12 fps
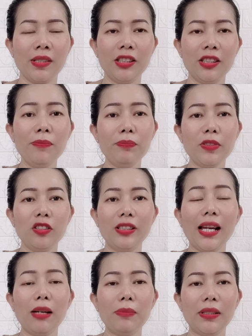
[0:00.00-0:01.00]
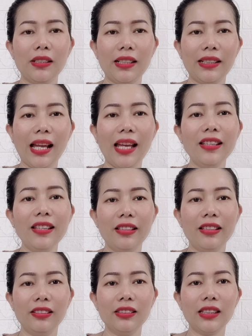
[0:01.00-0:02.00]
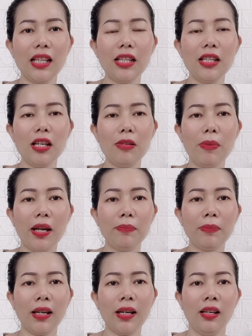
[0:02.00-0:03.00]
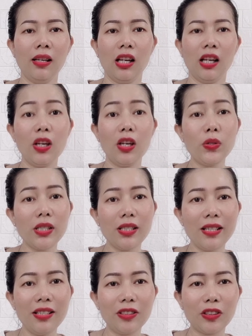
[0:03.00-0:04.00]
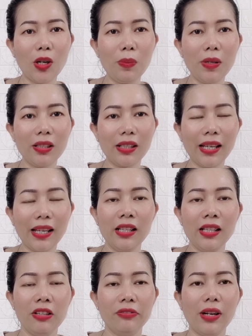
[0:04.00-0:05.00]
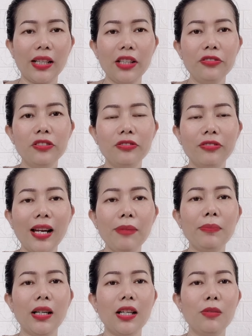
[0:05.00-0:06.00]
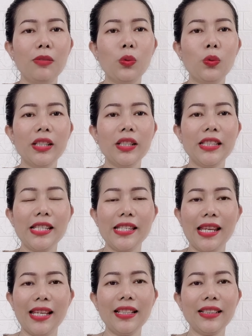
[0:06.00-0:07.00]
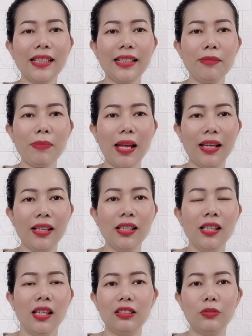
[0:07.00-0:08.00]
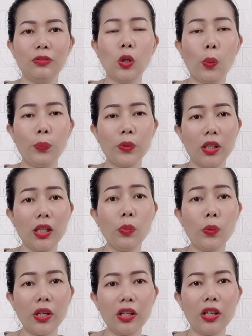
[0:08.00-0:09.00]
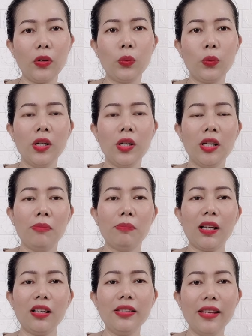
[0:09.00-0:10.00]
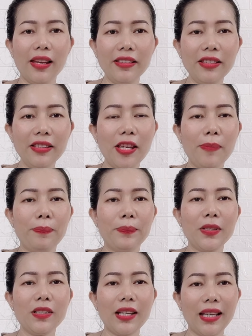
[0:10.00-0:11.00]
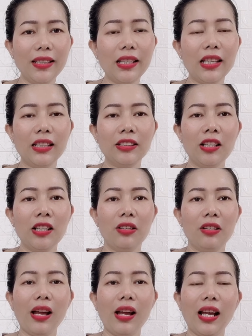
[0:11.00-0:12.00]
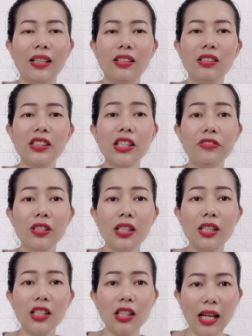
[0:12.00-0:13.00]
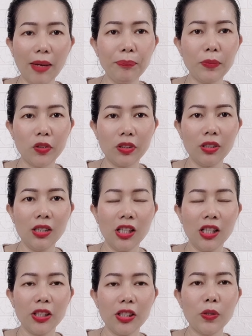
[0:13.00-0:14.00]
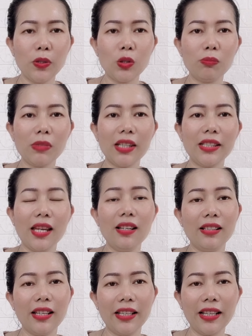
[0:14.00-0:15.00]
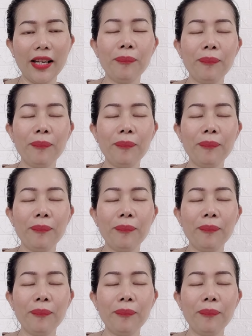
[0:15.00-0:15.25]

giúp cho người thân mình à, cải thiện cái bệnh mà à, yếu sinh lý được tốt hơn ha. Và cái phương pháp mà Thủy muốn chia sẻ với tất cả các bạn á, dùng những cái nguyên liệu mà nó dễ tìm, nó rẻ tiền và nó chi phí nó thấp nữa, giúp cho chúng ta dễ thực hiện ha.